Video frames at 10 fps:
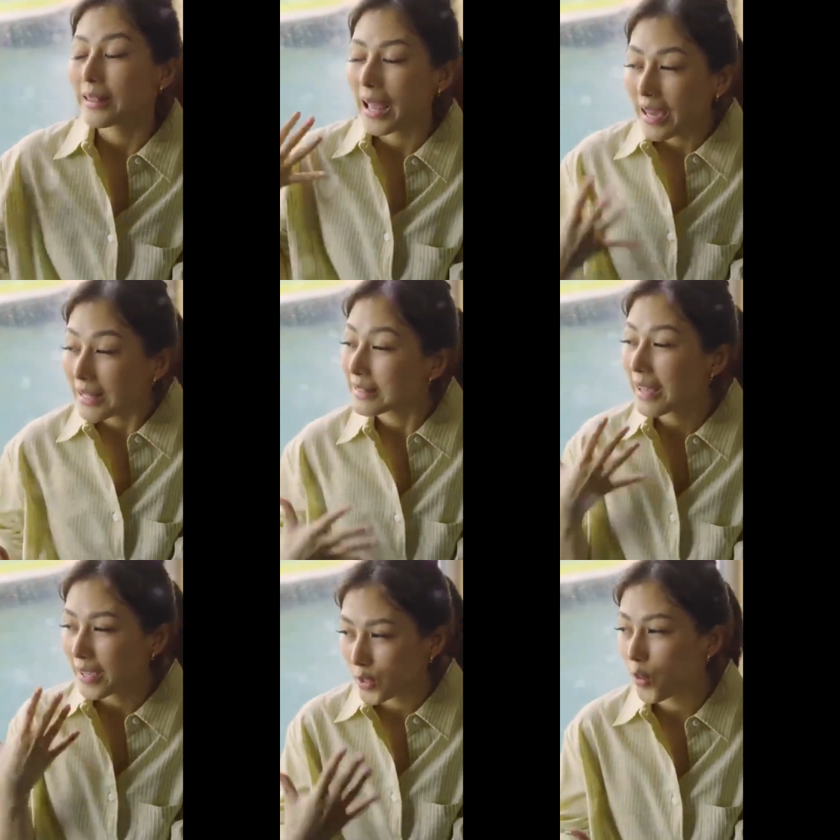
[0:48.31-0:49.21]
Dahil
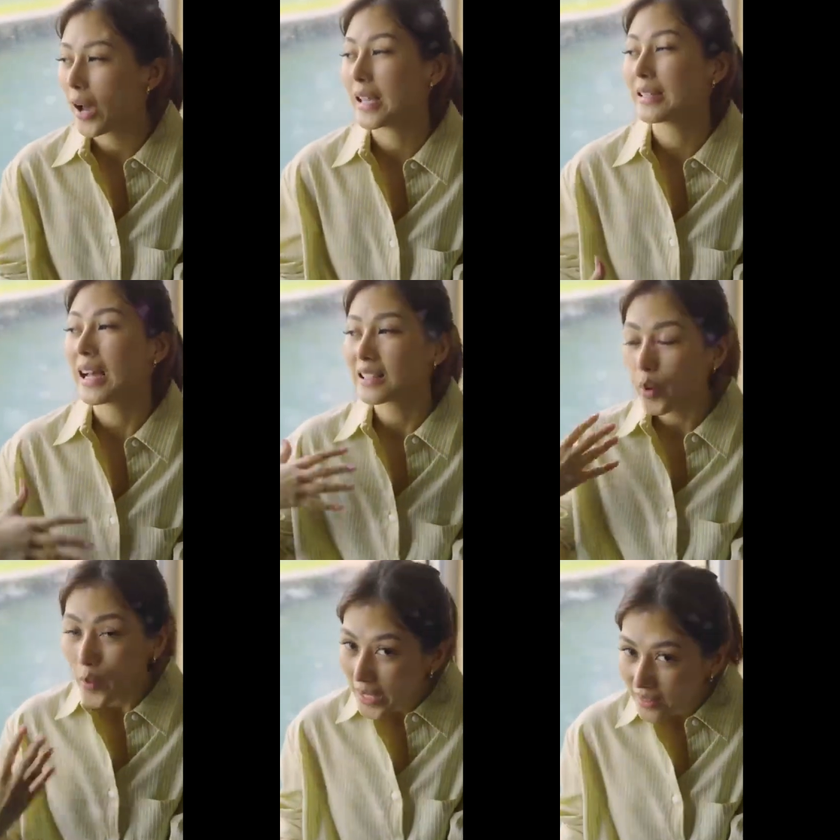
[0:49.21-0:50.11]
tayo ay
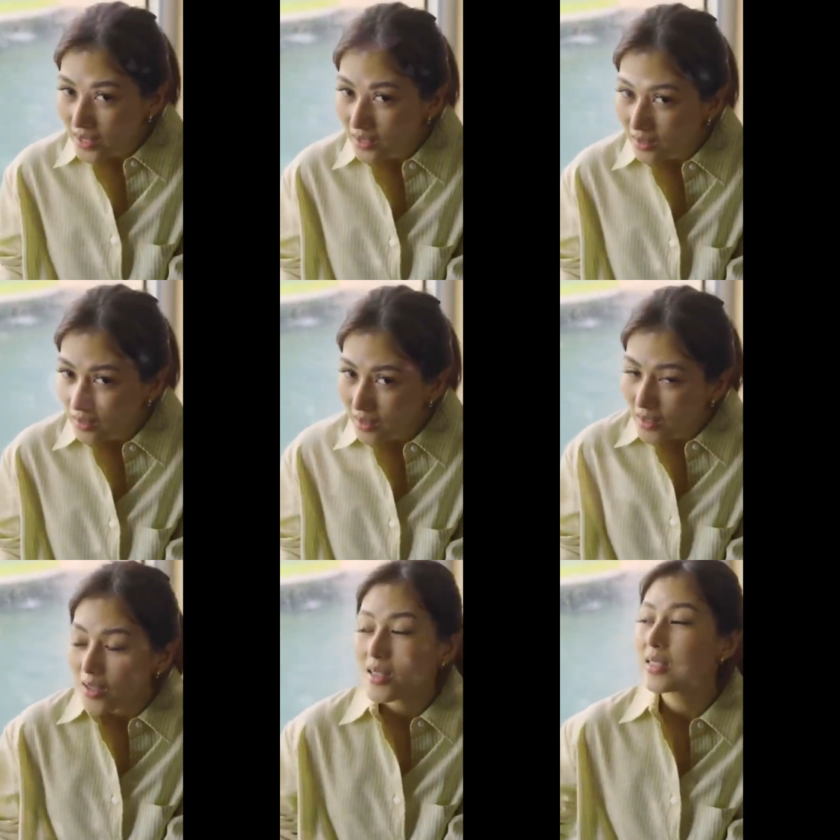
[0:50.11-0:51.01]
tatawid
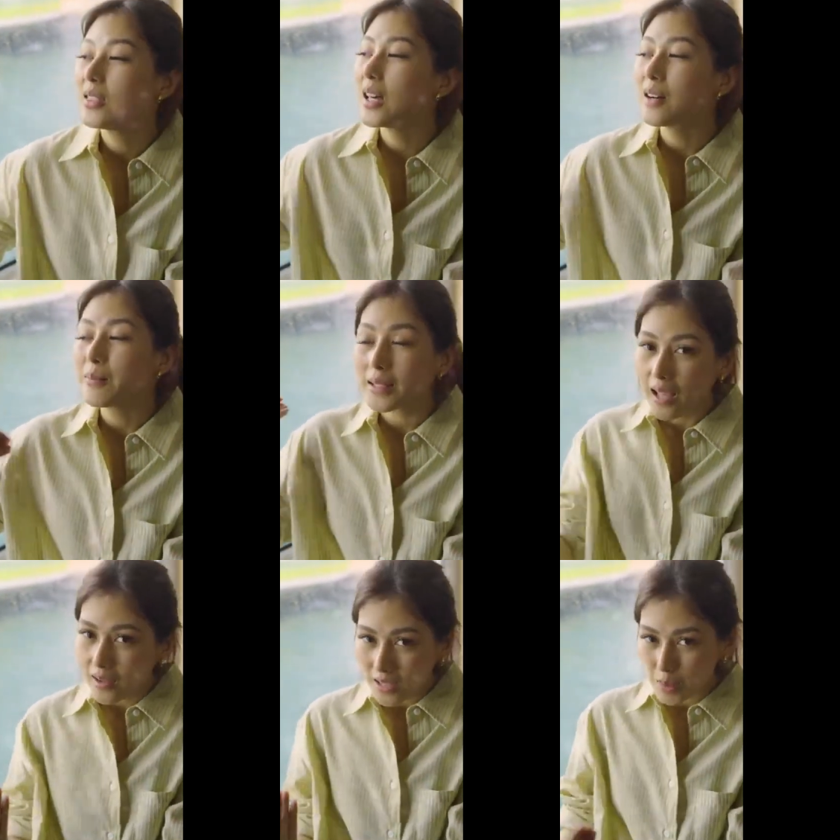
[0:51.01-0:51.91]
ng
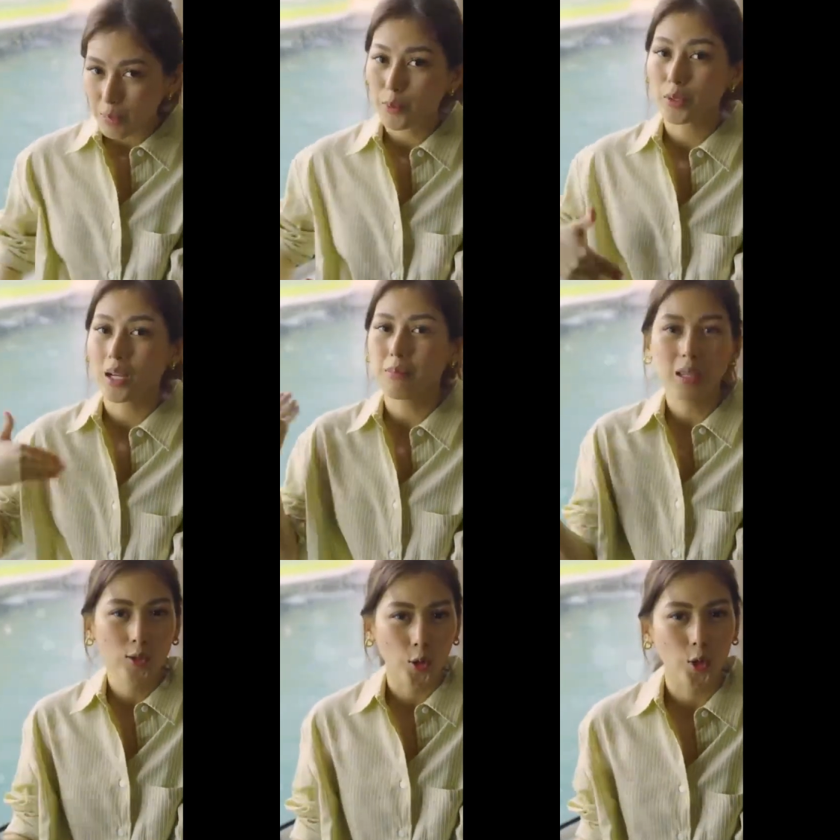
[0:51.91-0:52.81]
Batangas papuntang
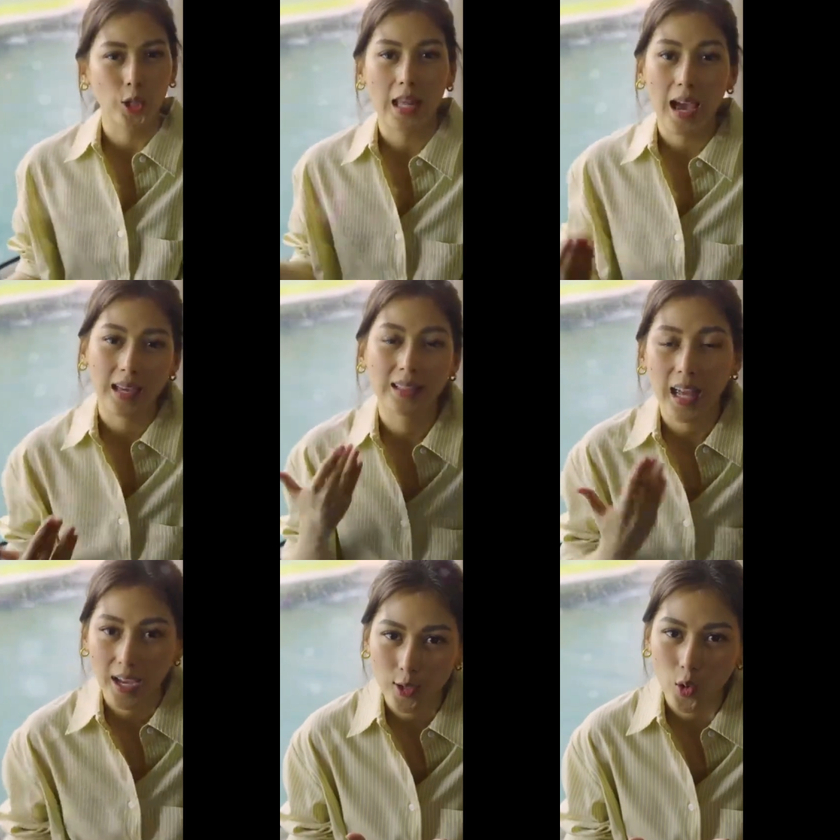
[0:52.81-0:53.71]
Mindoro dahil
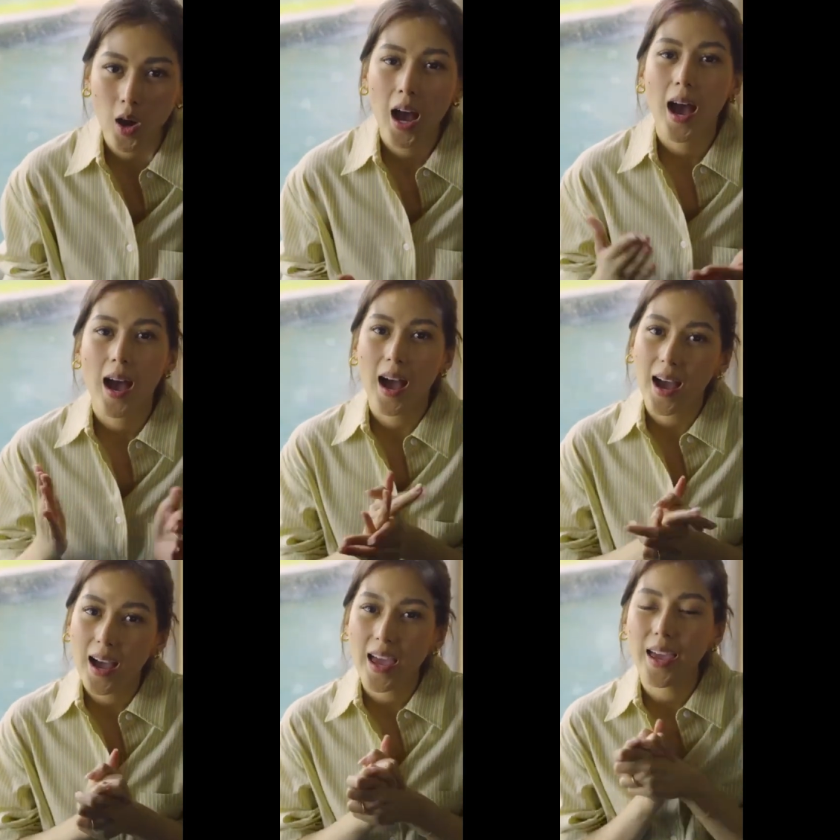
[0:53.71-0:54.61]
tayo
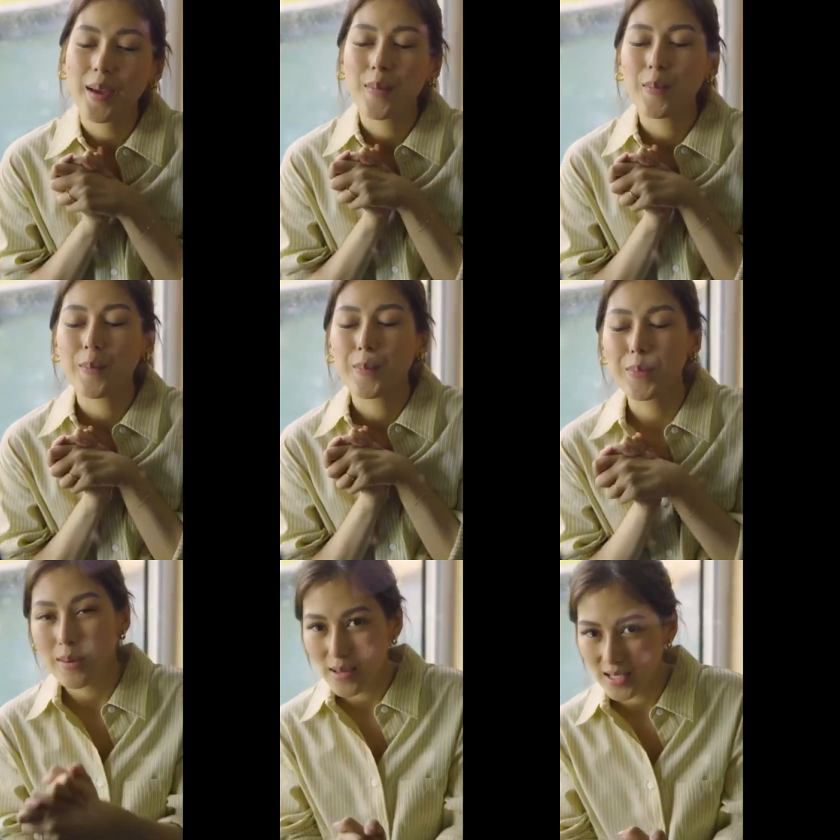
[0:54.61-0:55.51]
ay
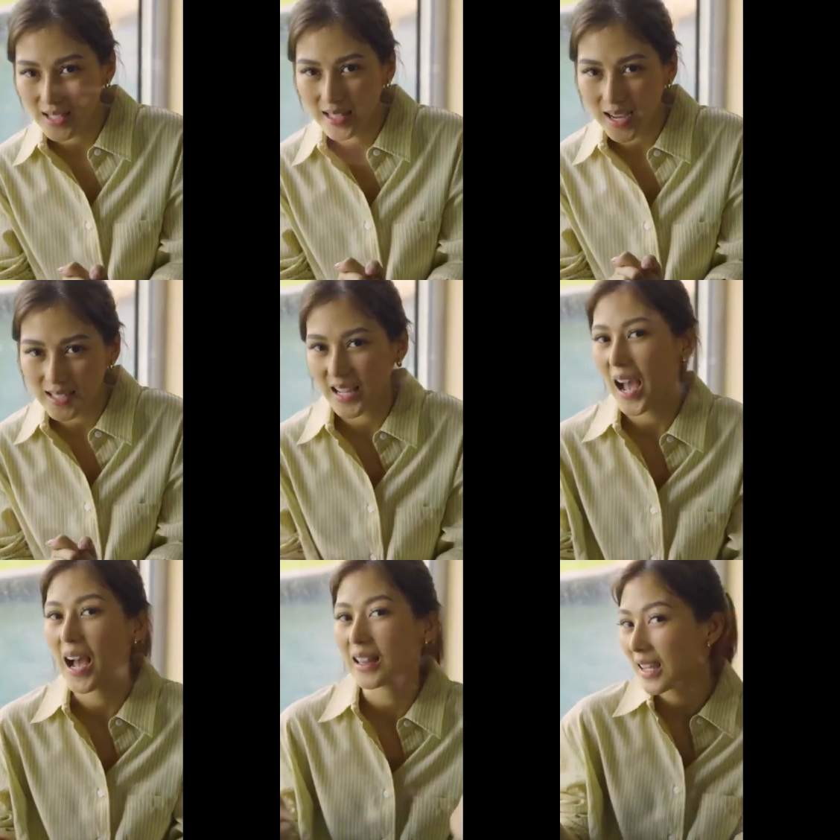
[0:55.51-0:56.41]
bibisita sa
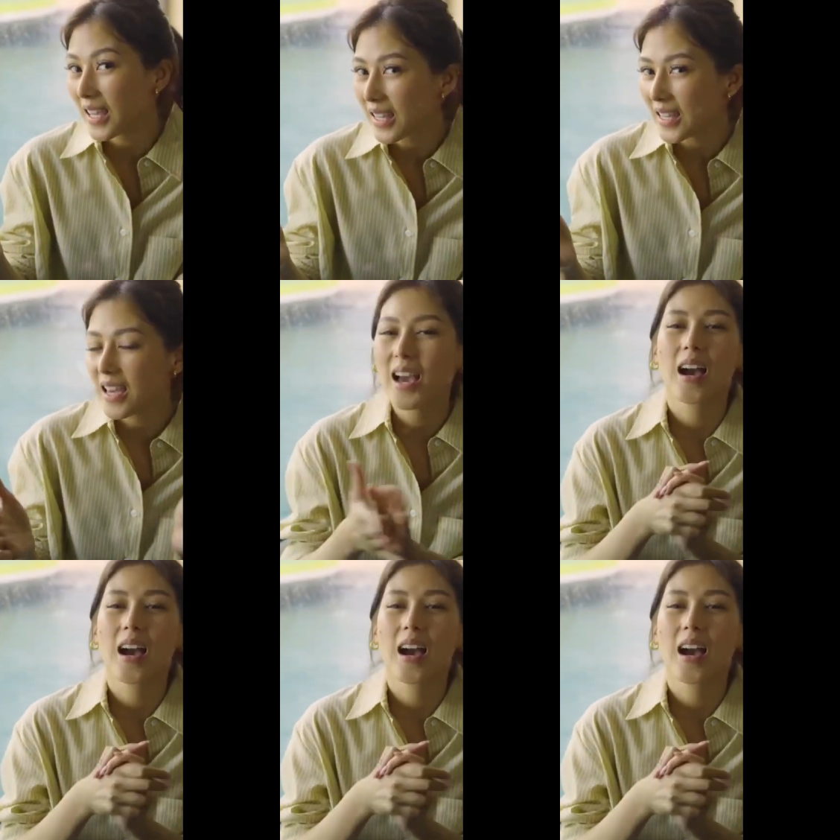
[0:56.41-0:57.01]
ating